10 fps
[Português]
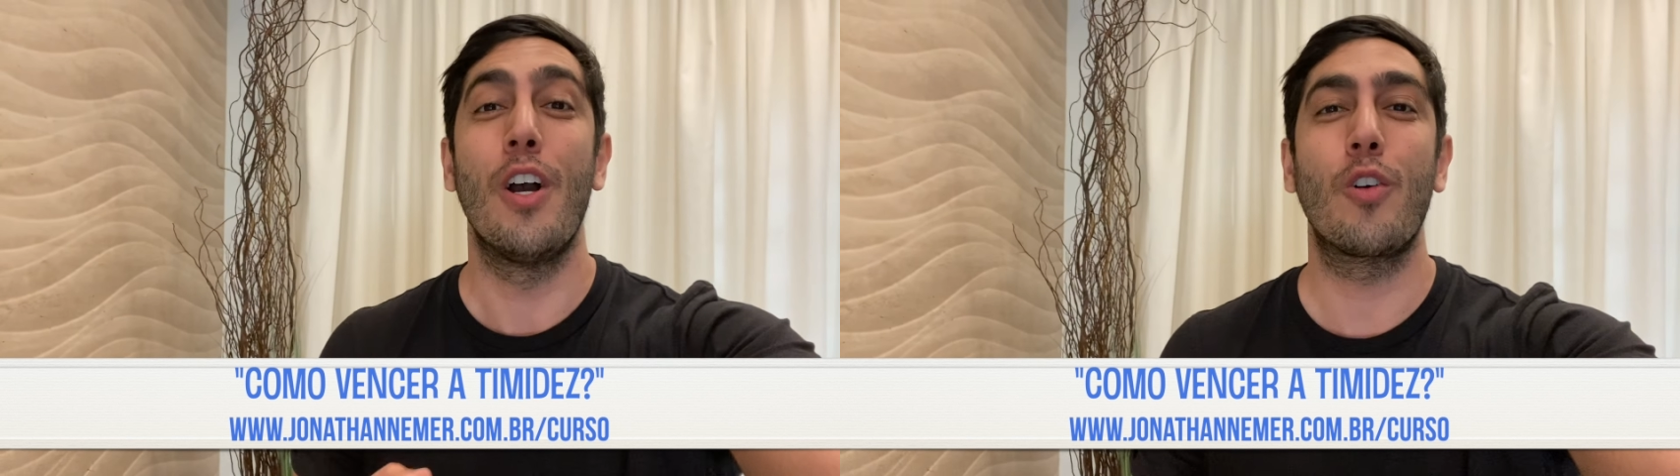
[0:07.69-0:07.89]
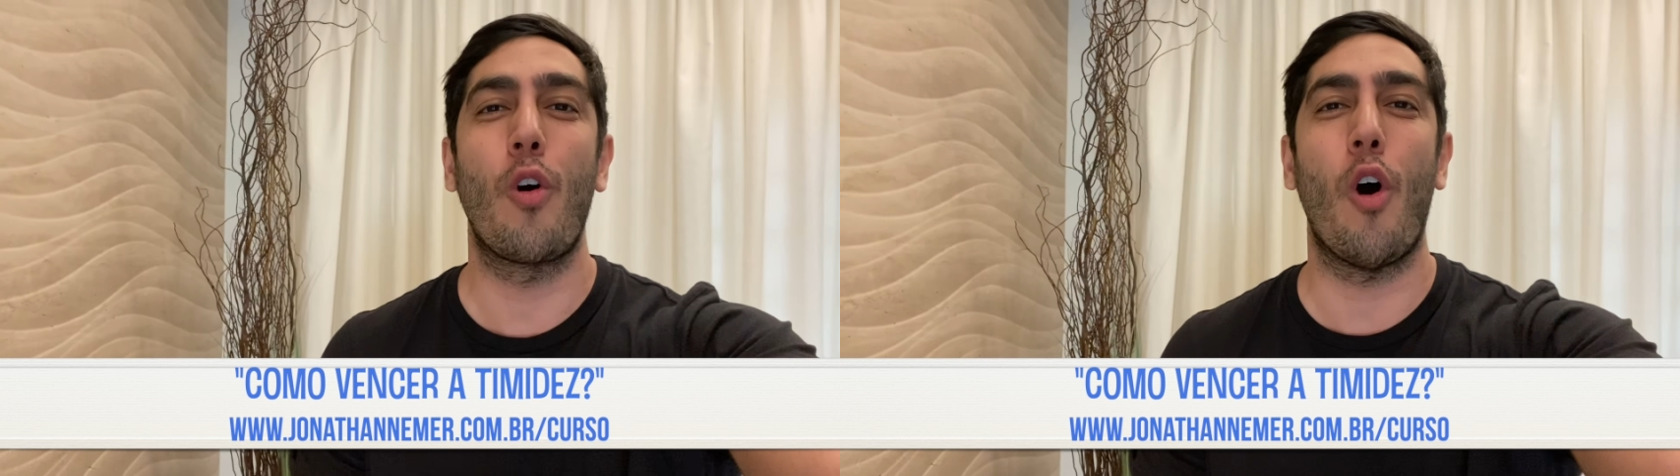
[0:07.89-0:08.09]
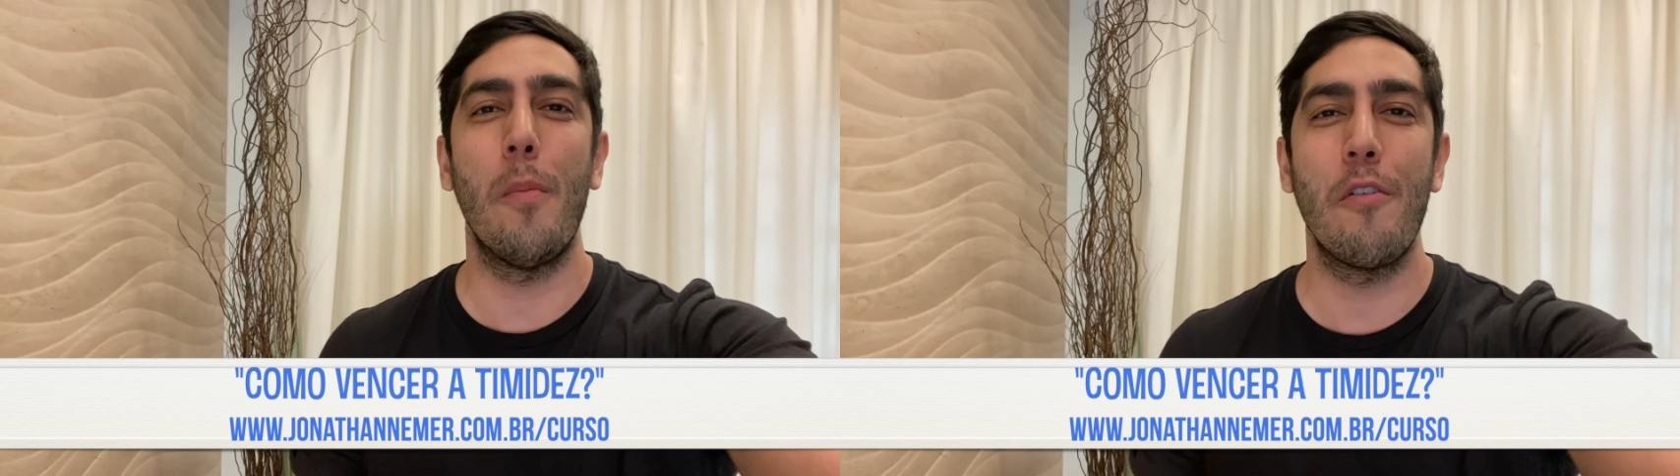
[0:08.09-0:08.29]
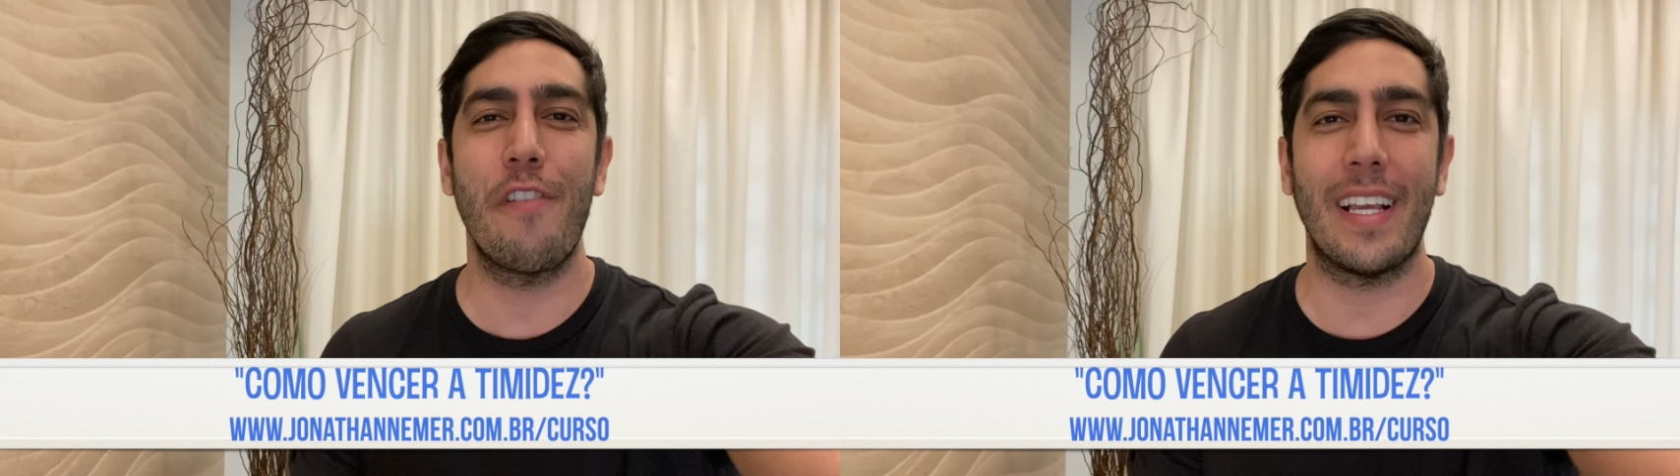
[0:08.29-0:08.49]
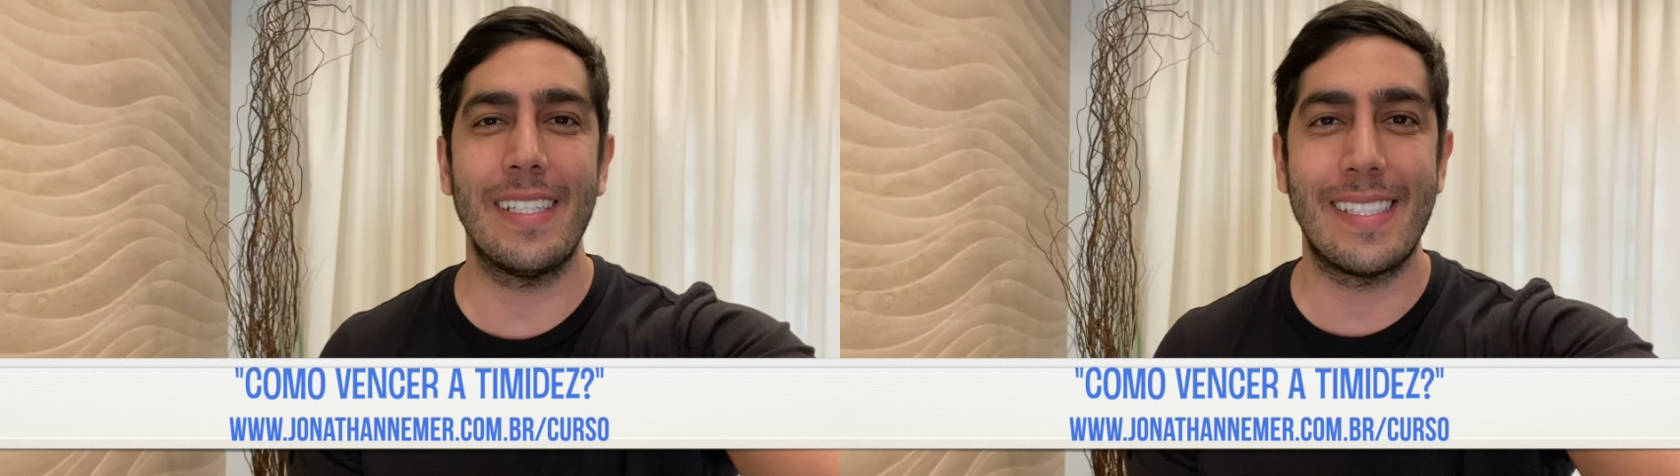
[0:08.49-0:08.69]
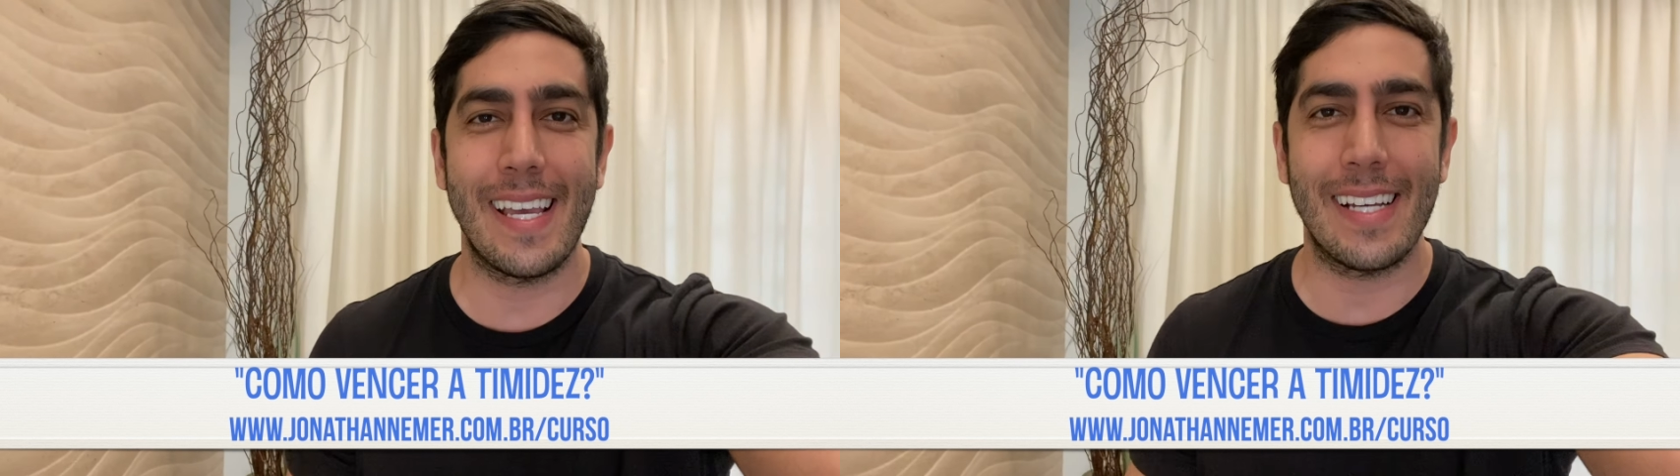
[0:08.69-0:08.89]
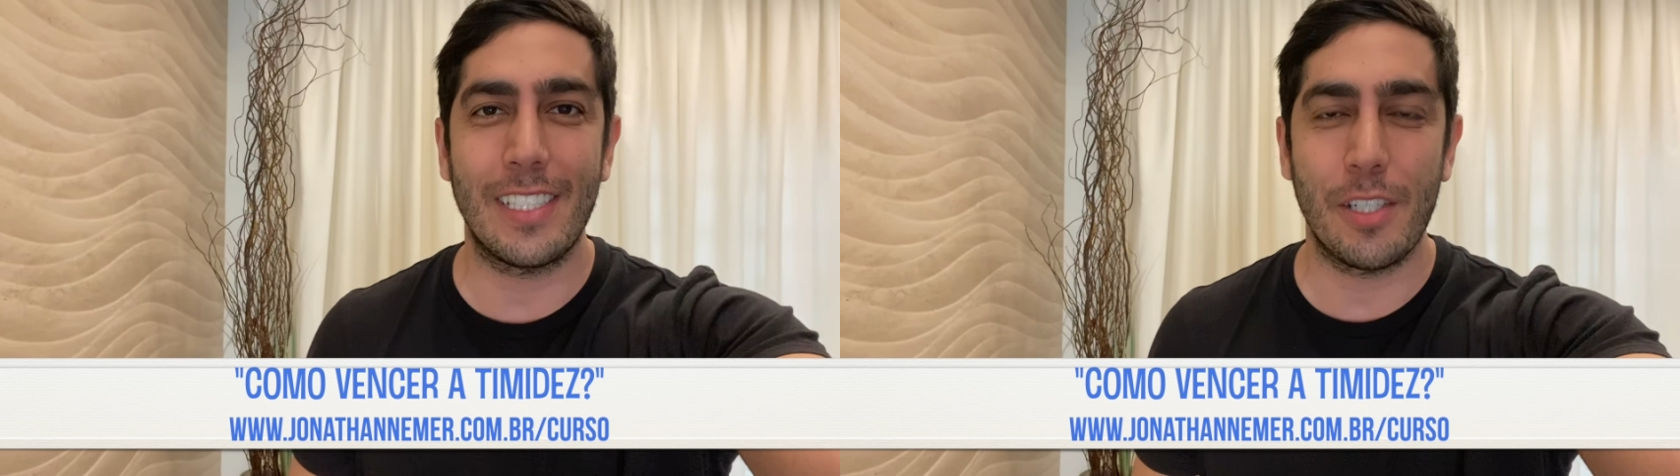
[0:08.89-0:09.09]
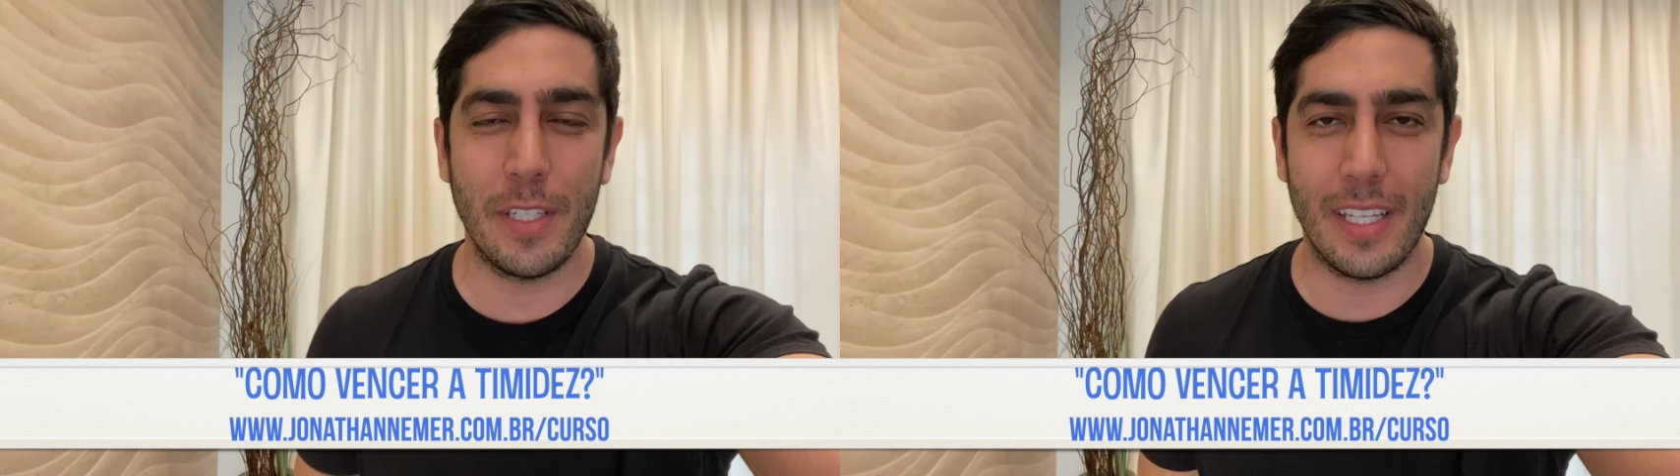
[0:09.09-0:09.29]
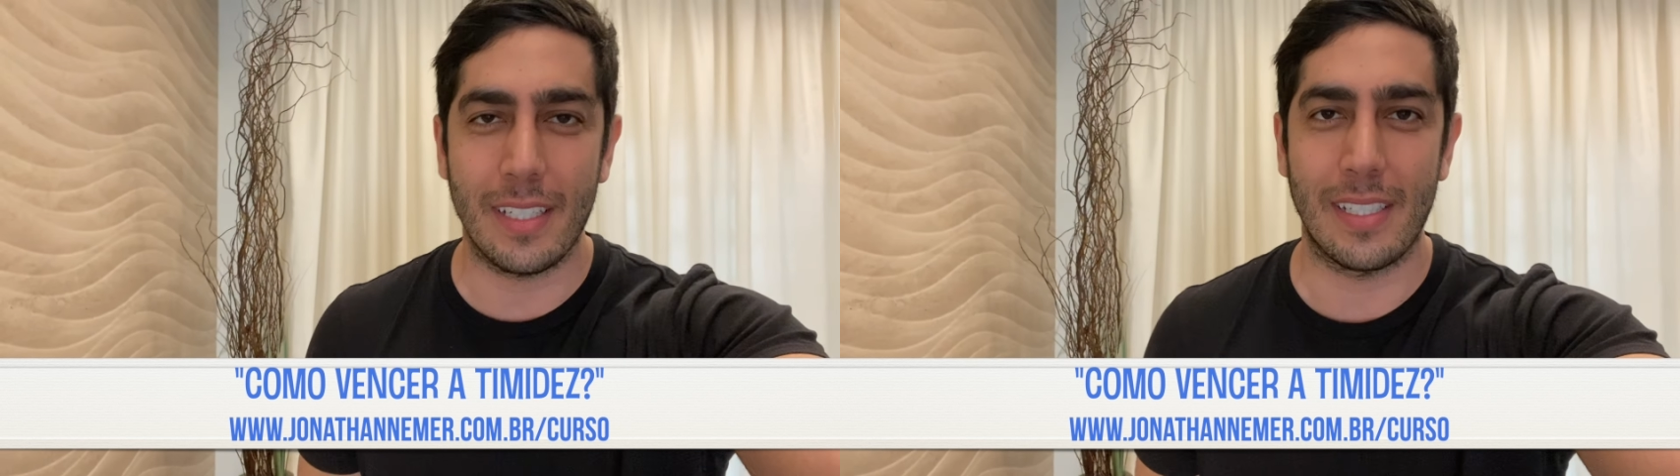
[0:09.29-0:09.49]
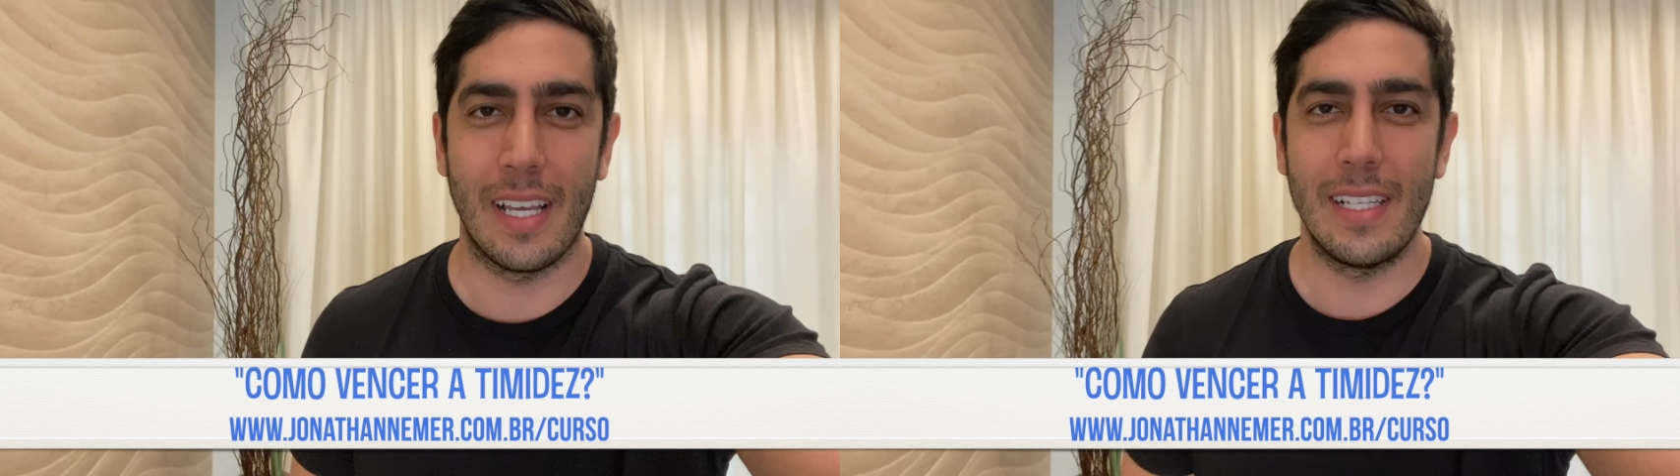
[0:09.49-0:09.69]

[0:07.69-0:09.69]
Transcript: Como Vencer a Timidez.